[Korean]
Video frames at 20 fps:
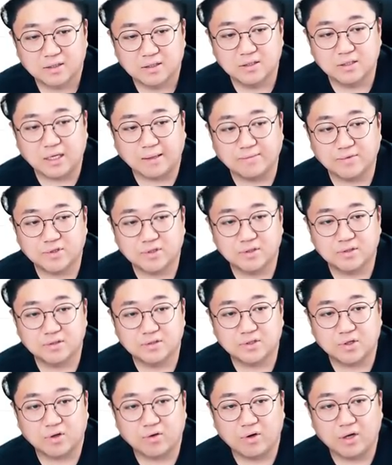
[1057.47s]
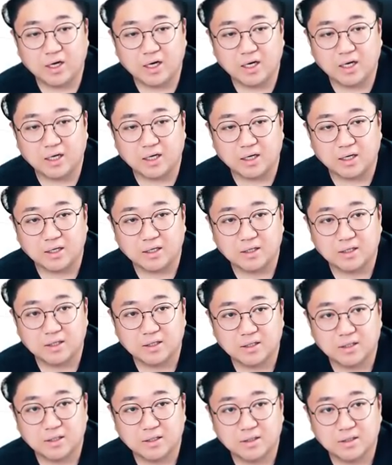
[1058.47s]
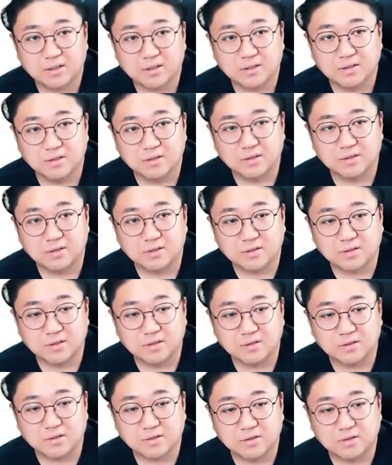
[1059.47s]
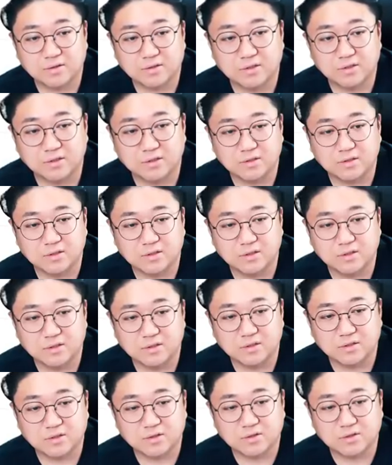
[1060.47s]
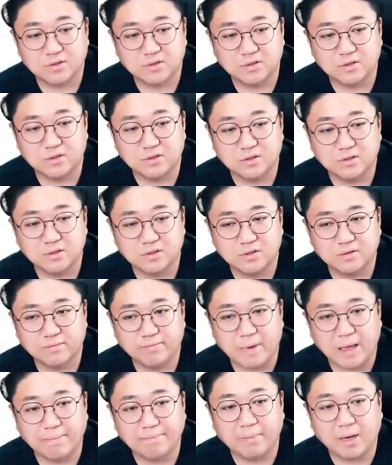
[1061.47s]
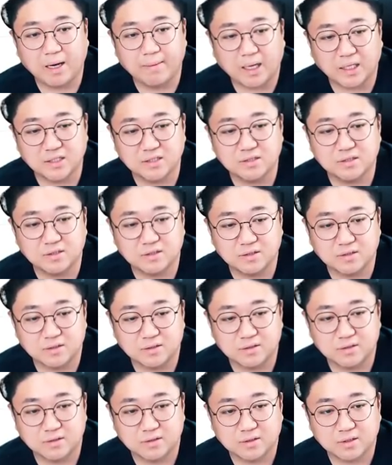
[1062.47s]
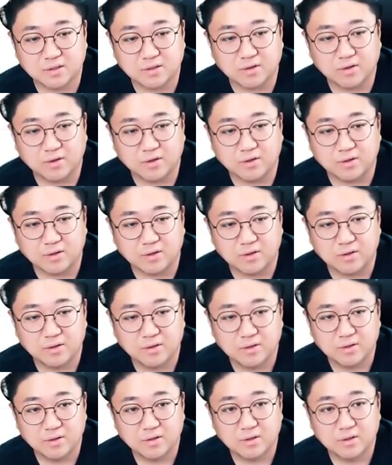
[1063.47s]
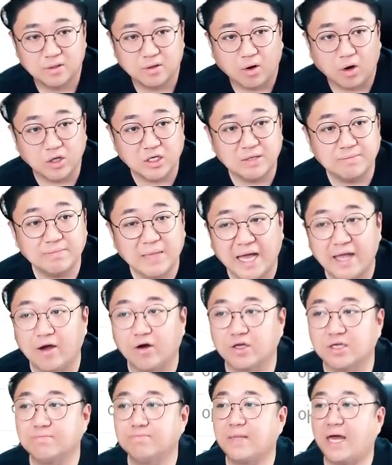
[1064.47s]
그 아무튼 저거야 그 그 그 그그 아, 그, 그 멤바 많은 그거 어 임나영